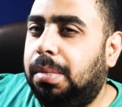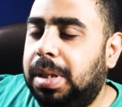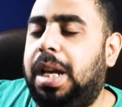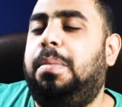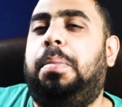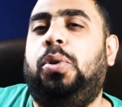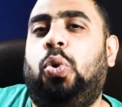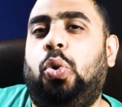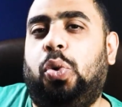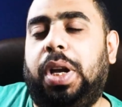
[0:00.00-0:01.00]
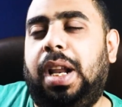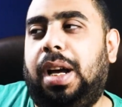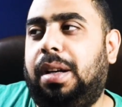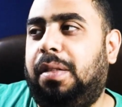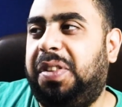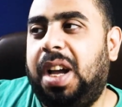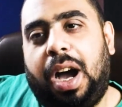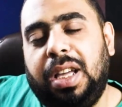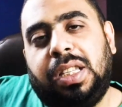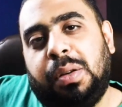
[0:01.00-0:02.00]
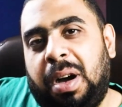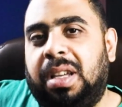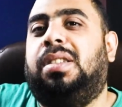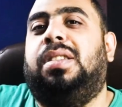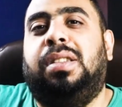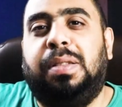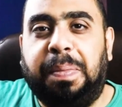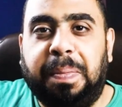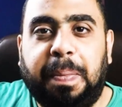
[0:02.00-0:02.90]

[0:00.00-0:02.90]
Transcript: زي ما بيقولوا كده في حيص بايص